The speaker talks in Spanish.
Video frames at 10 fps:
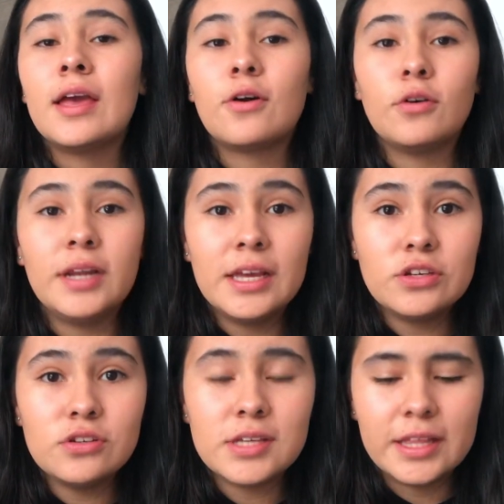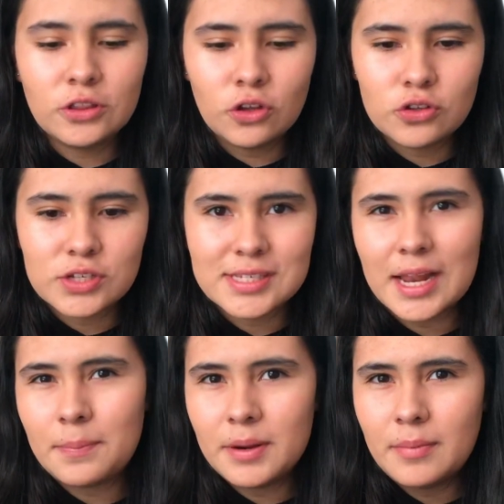Con ellos entonces
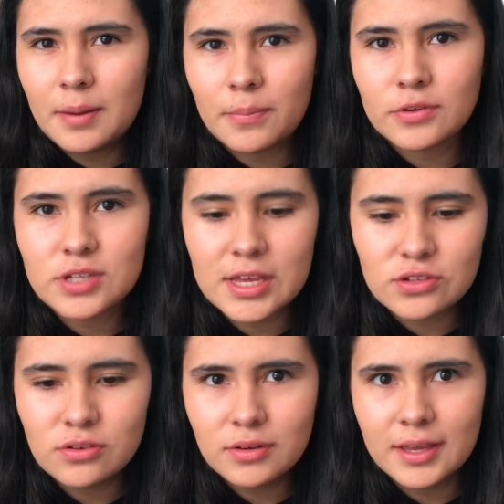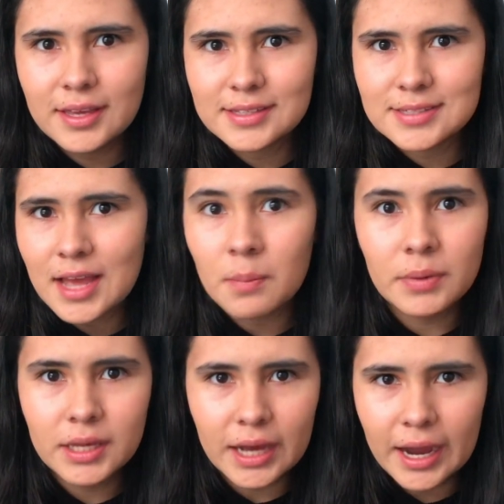el primer proceso es
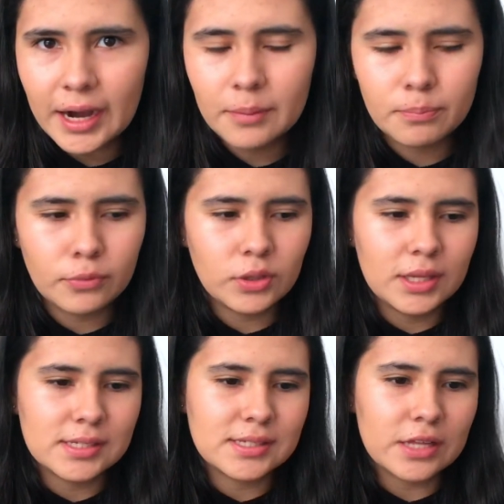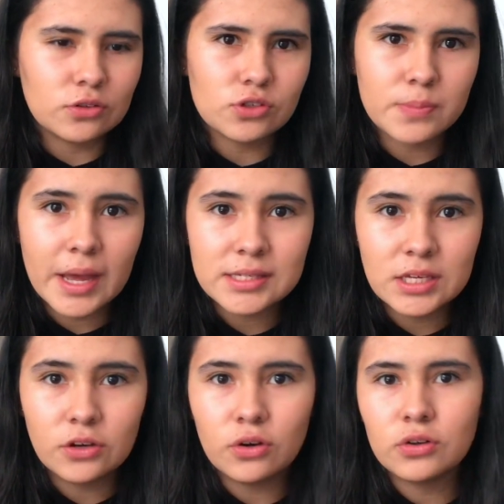aplicar, pones datos
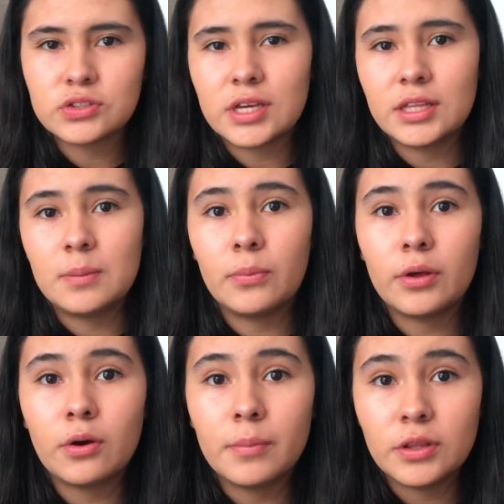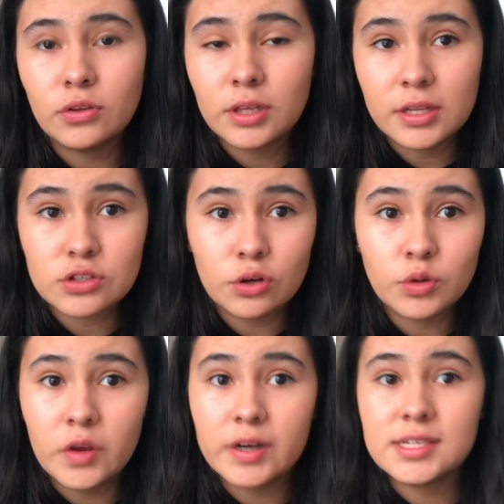básicos, qué tipo de convenio tienes con la
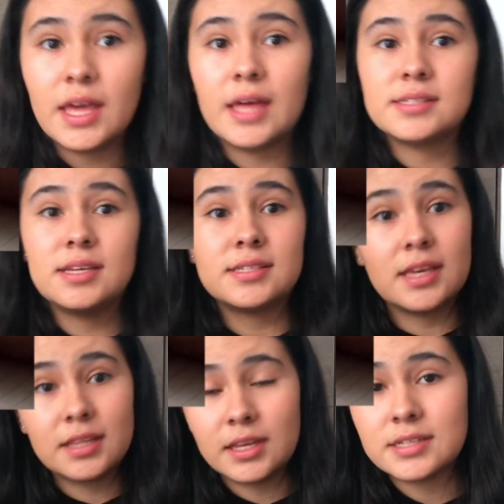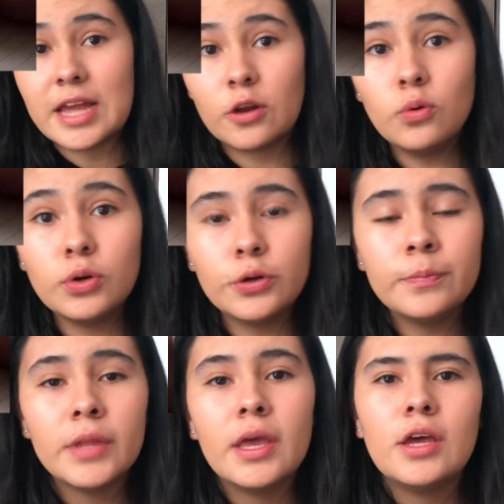universidad, si es que tienes alguno.
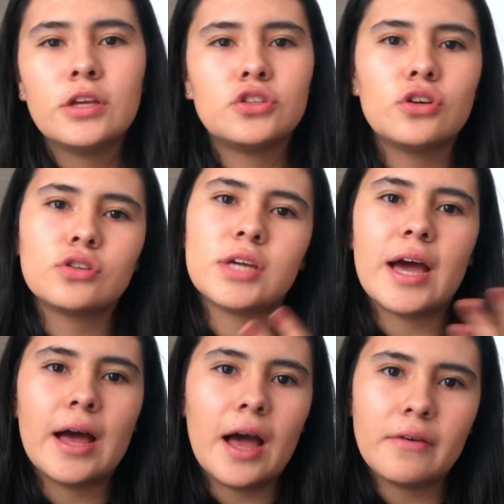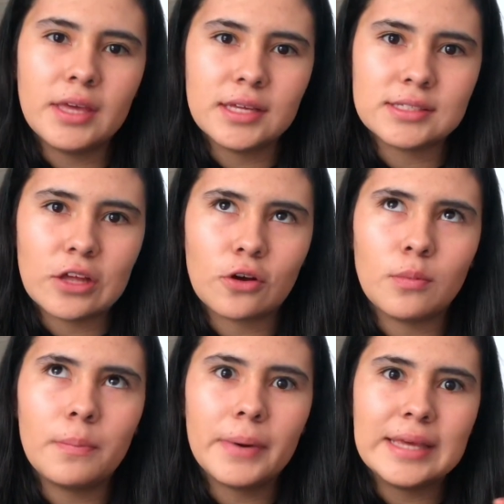Yo ya había estado
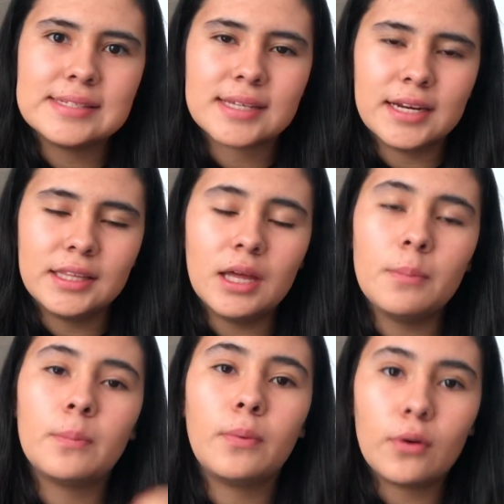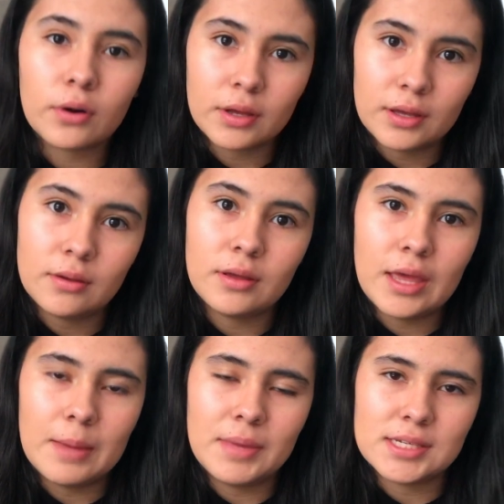como preinscrita por
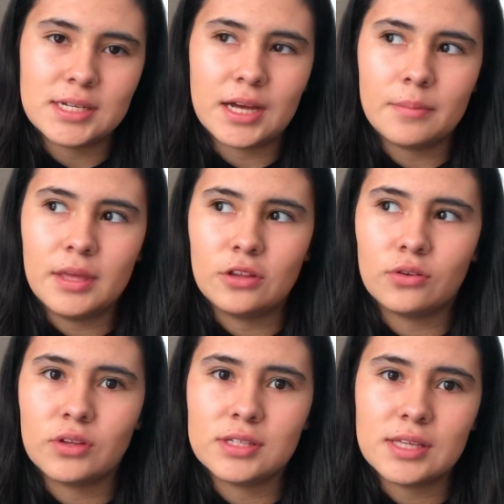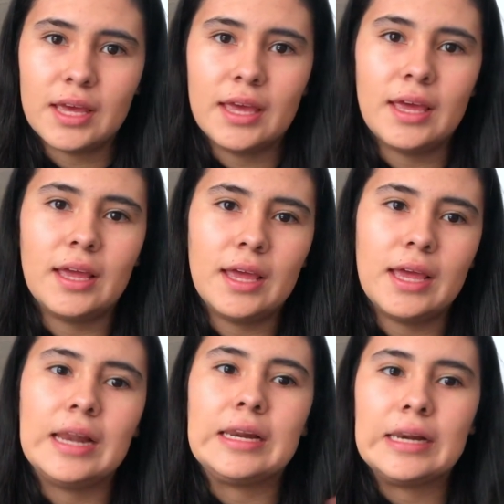eh, mi acercamiento
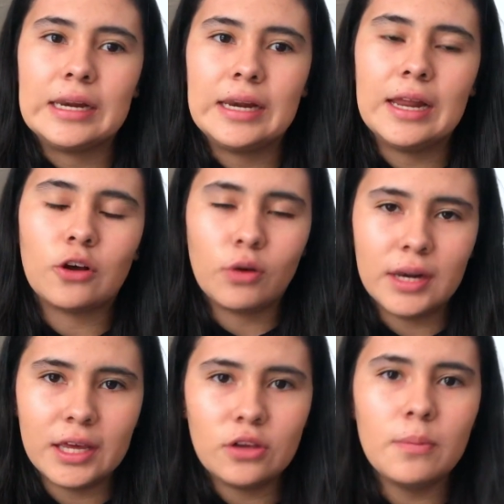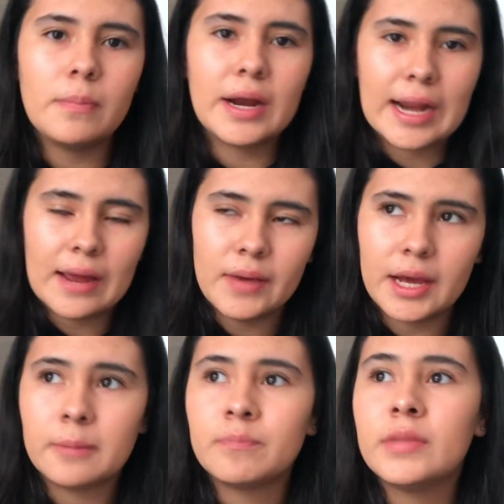desde el colegio para la
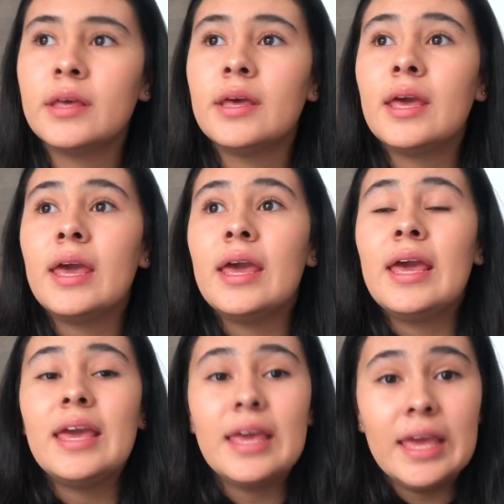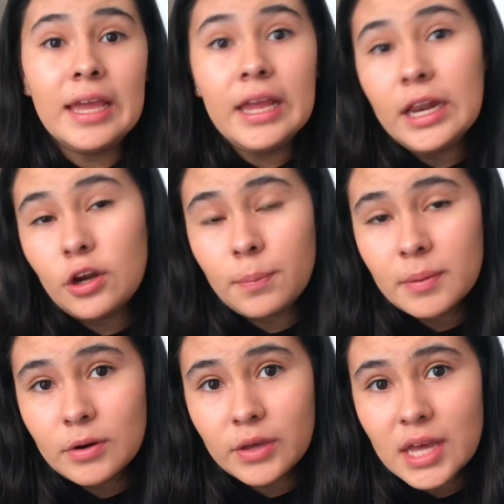beca y lo
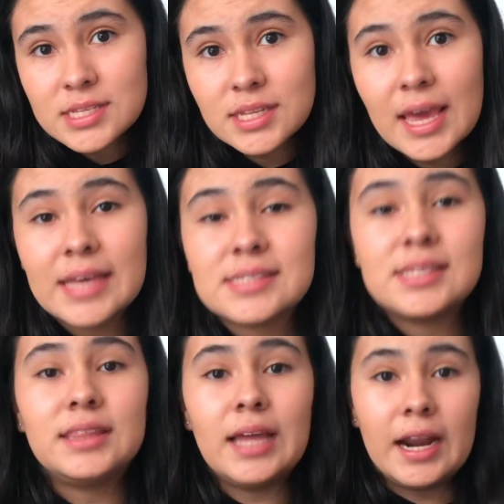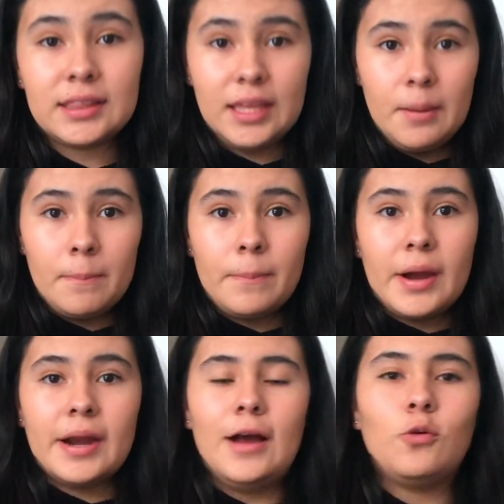primero que hacen es citarte
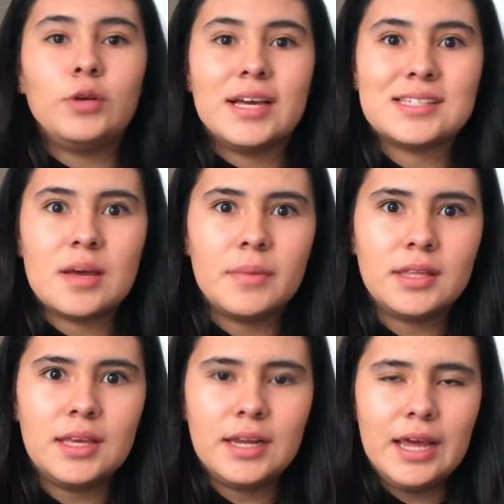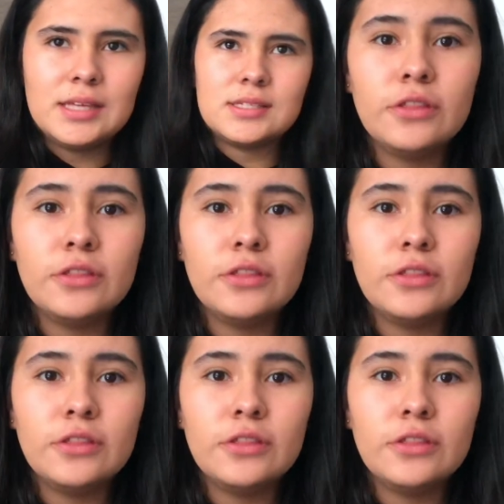para un examen de inglés.